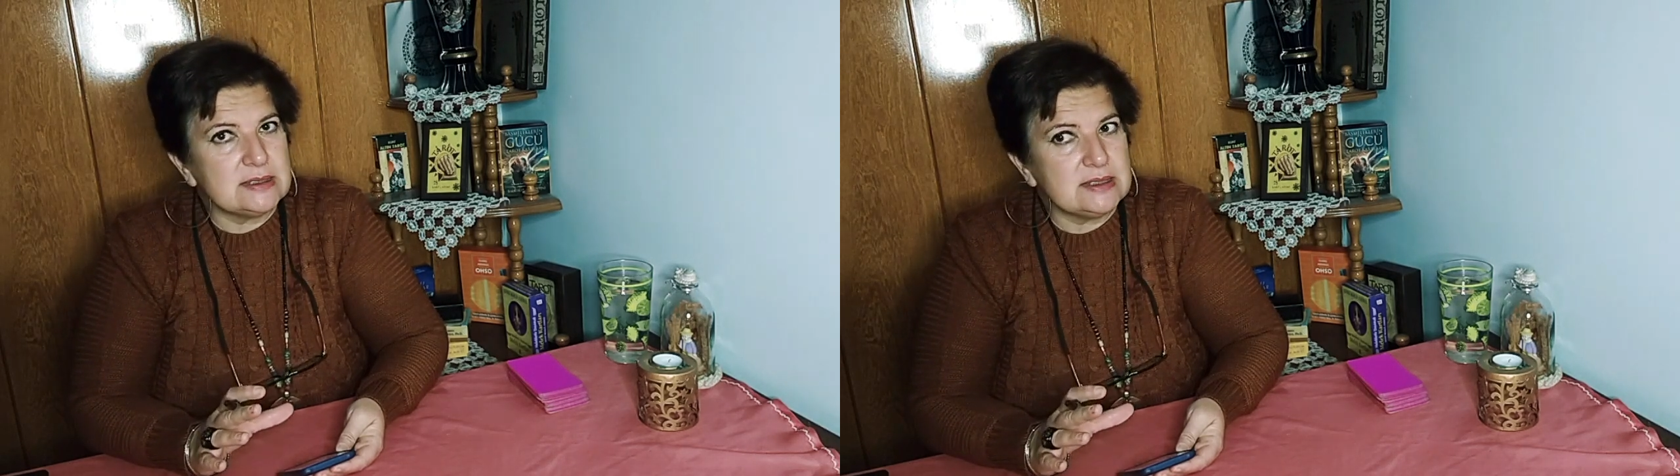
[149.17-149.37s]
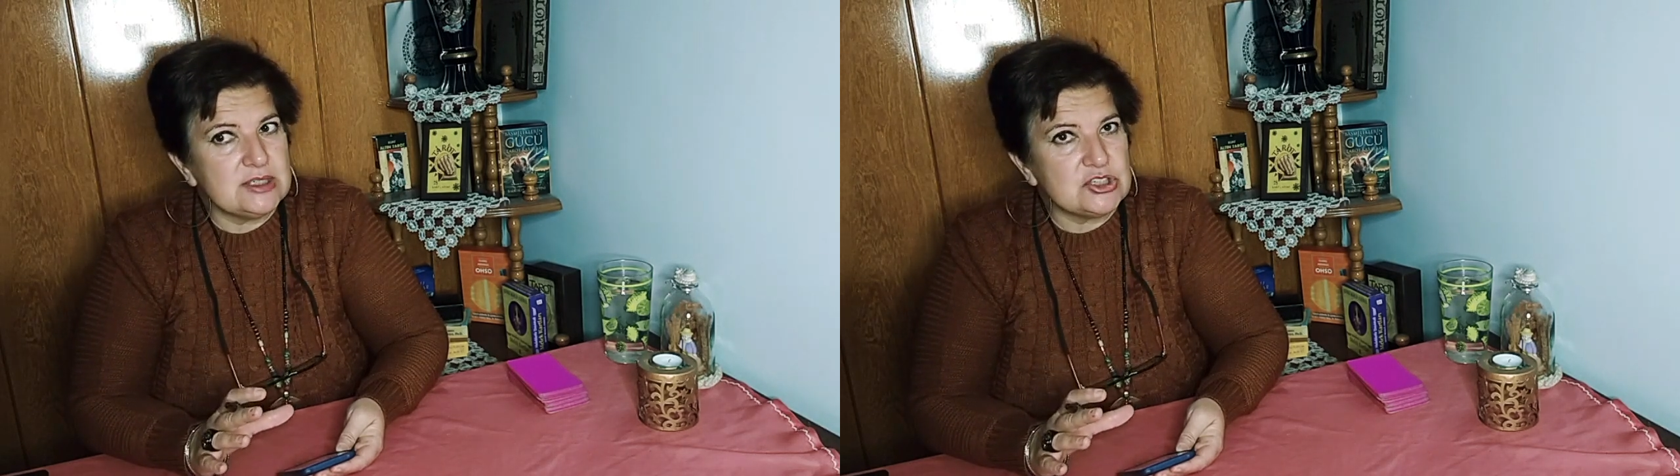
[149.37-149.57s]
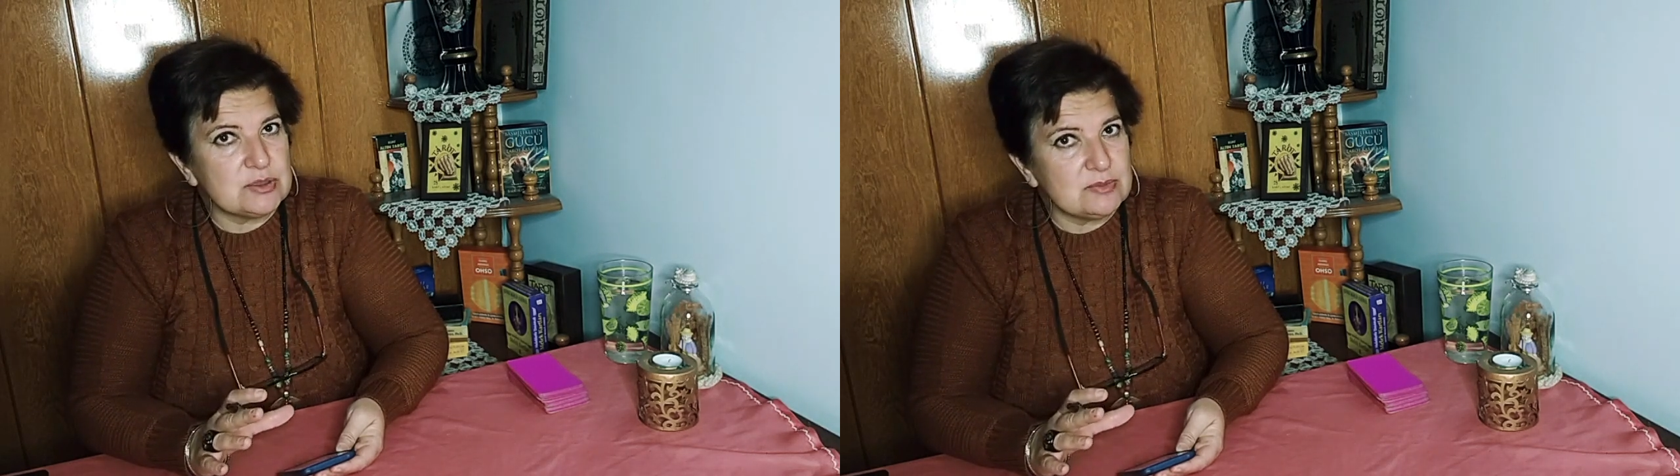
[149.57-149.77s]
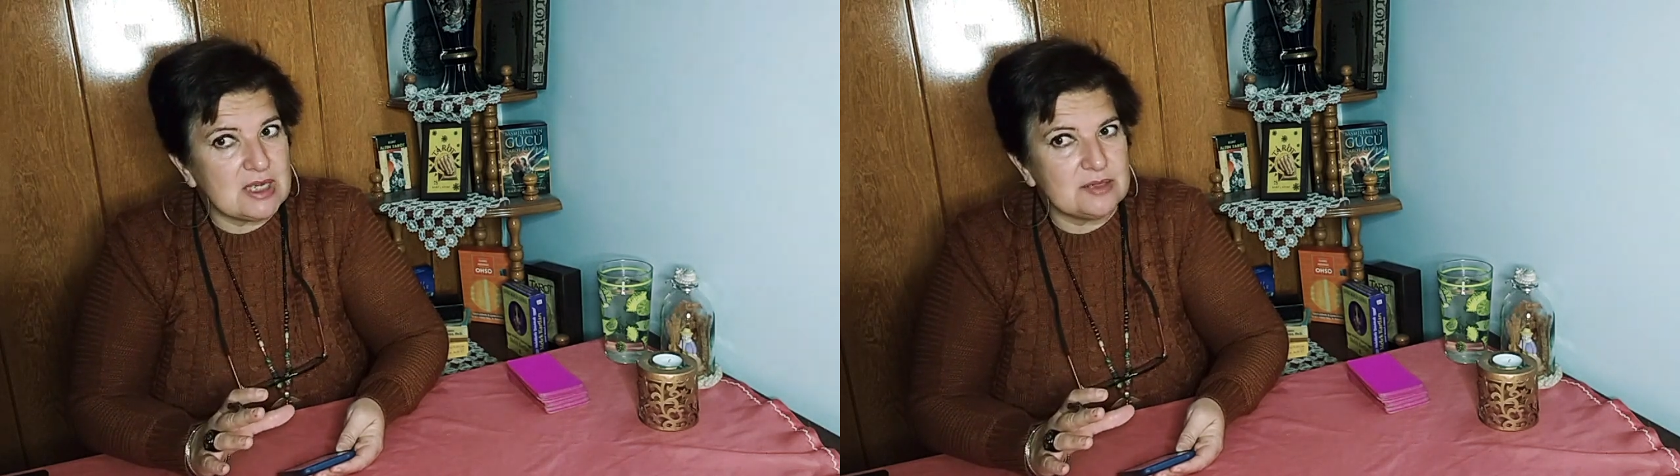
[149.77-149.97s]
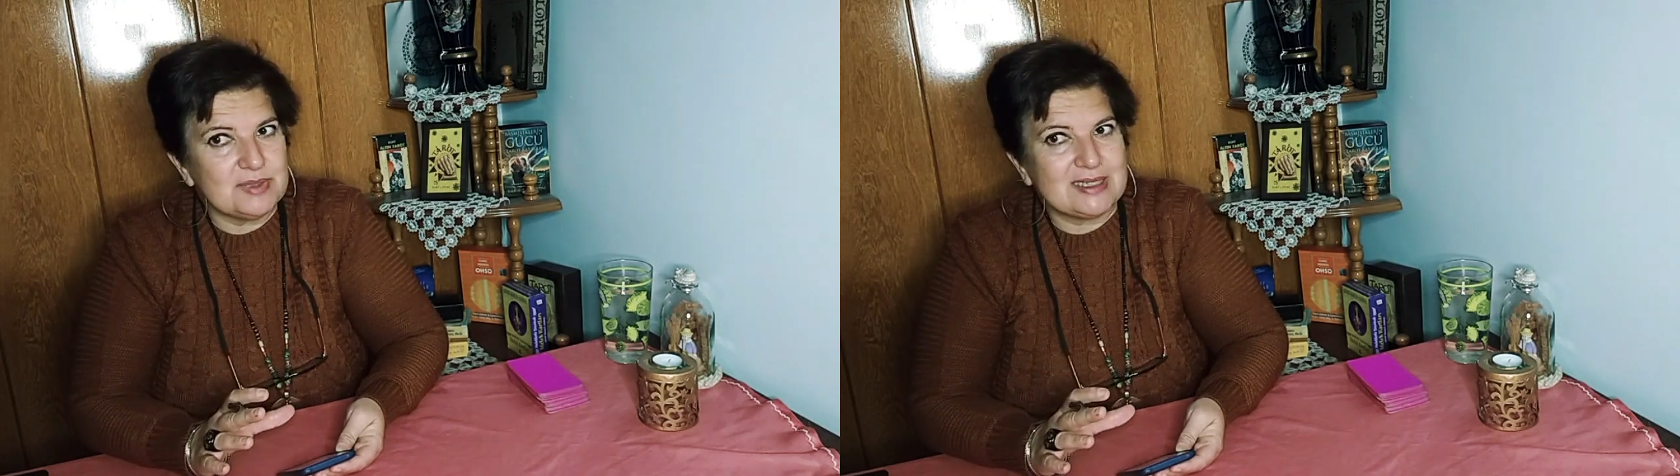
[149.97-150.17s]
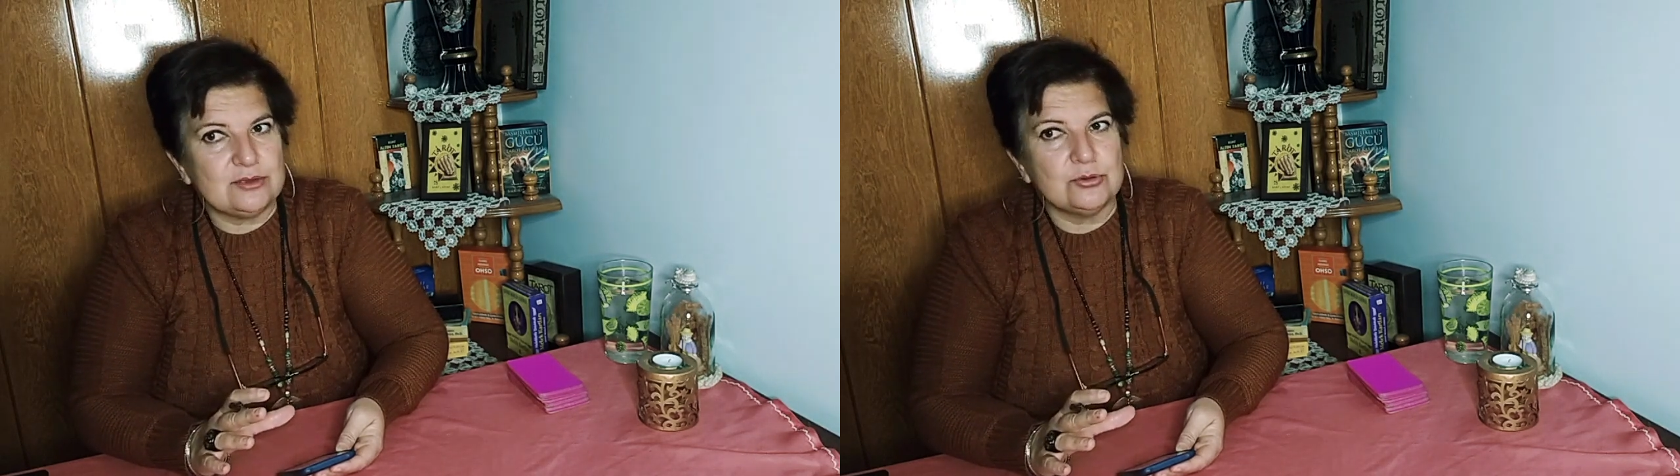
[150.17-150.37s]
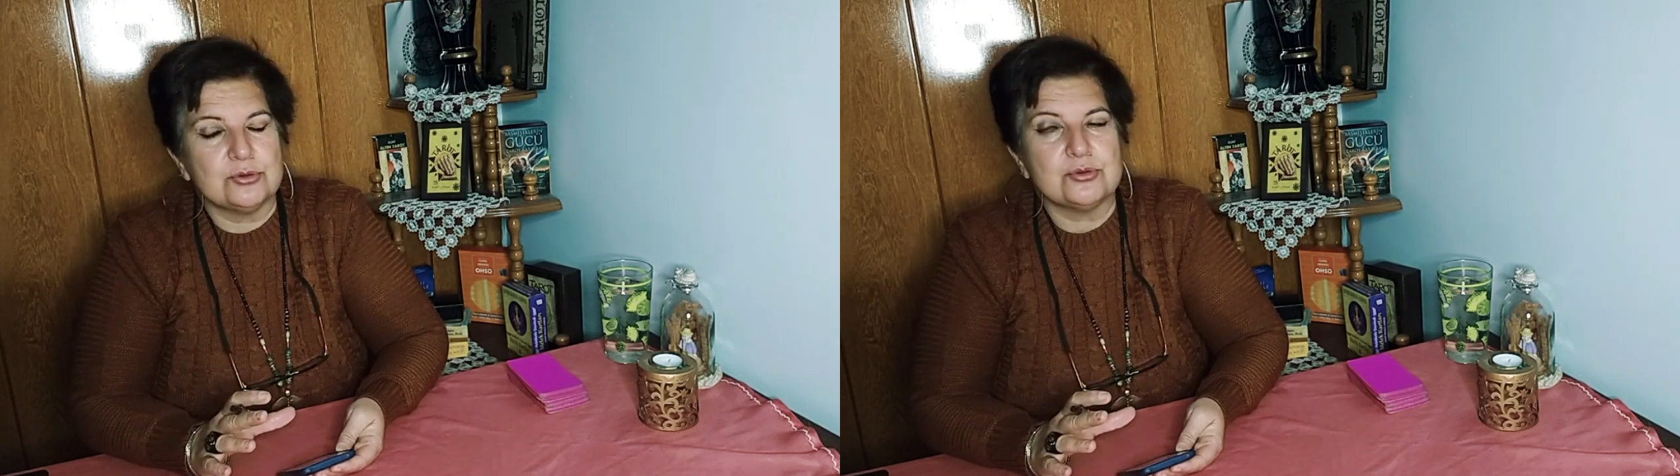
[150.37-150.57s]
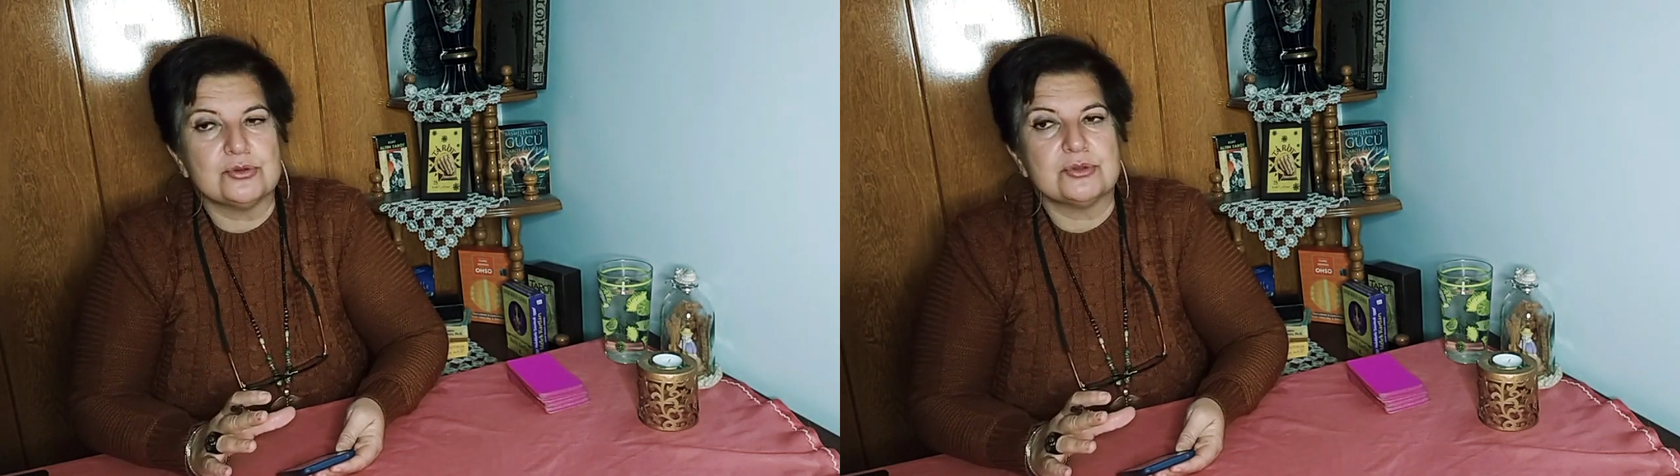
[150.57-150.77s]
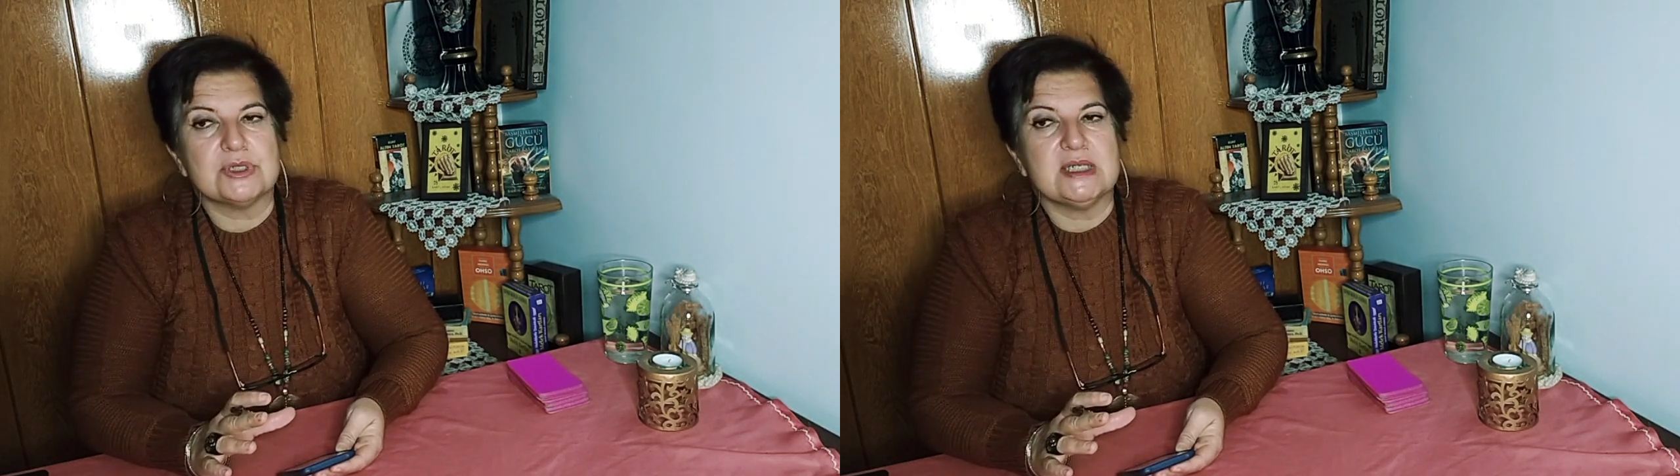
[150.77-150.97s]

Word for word: değişimler bekliyoruz.